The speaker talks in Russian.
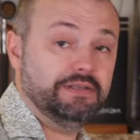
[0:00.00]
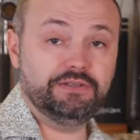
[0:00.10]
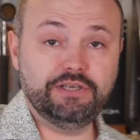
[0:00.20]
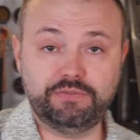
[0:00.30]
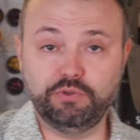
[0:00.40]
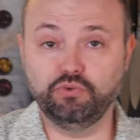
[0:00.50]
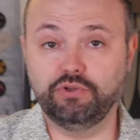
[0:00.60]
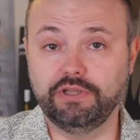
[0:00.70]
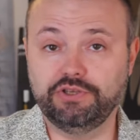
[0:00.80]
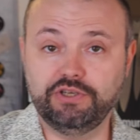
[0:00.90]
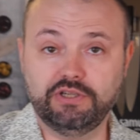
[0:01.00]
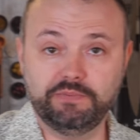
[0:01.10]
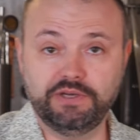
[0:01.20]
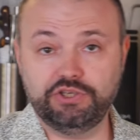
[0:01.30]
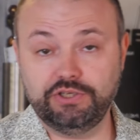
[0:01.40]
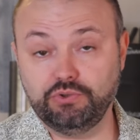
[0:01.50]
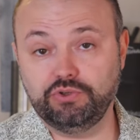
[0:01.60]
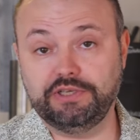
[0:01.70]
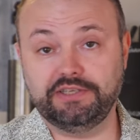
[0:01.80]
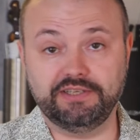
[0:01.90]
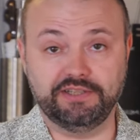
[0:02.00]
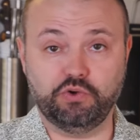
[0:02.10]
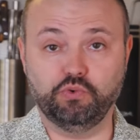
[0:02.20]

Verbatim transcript: 10 минут до начала матча, то есть есть целая